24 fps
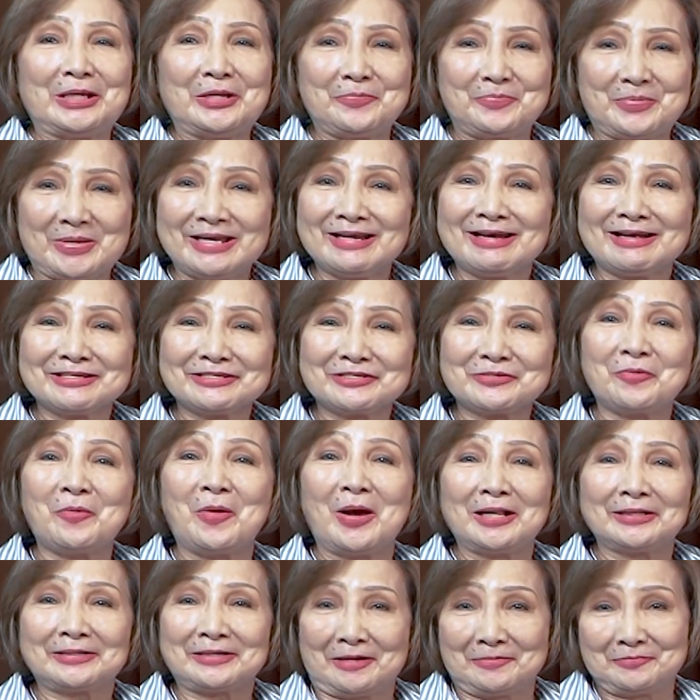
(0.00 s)
Pilipinas!
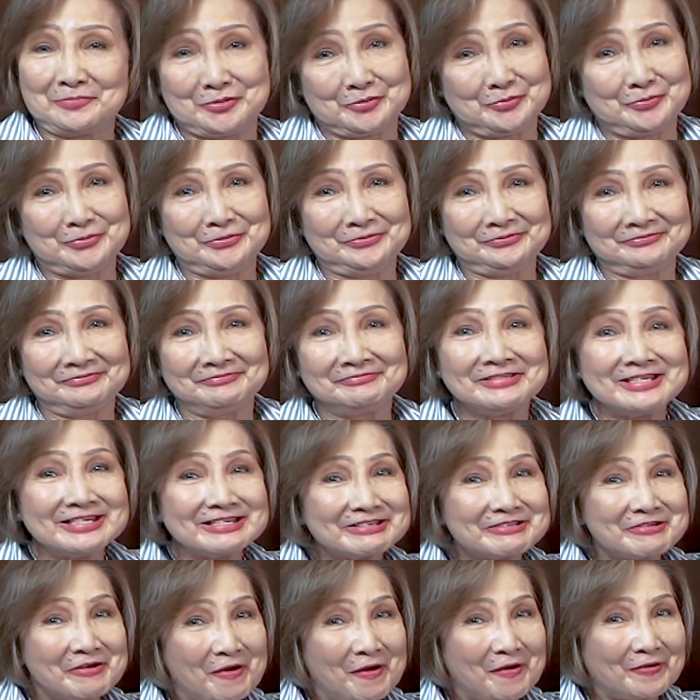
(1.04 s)
Welcome to
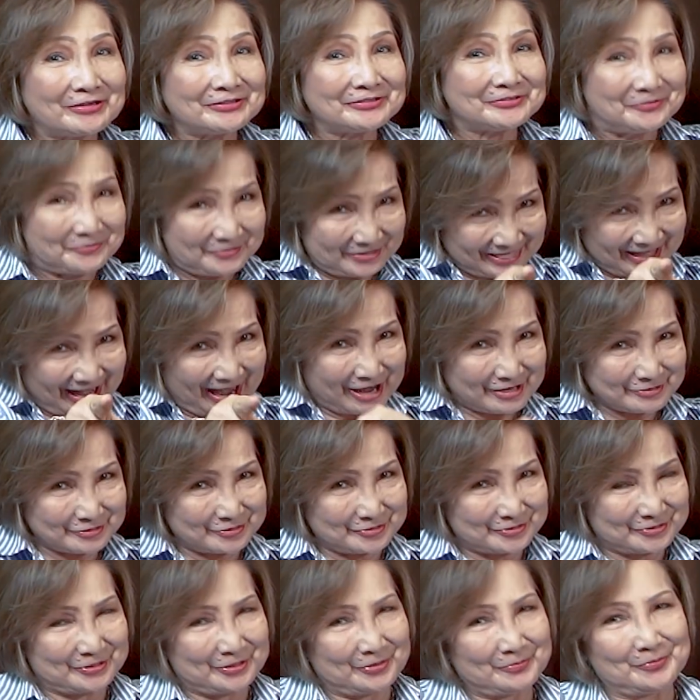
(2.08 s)
TikTok with
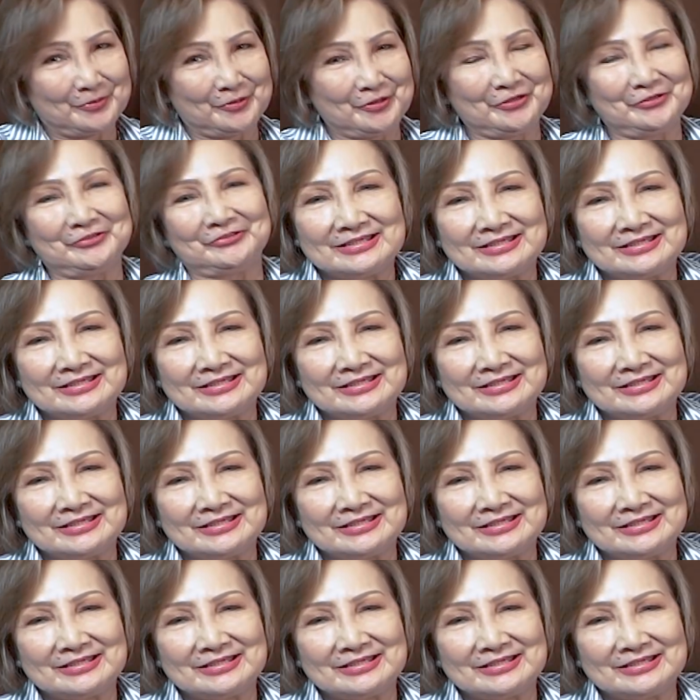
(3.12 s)
Aster Amoy.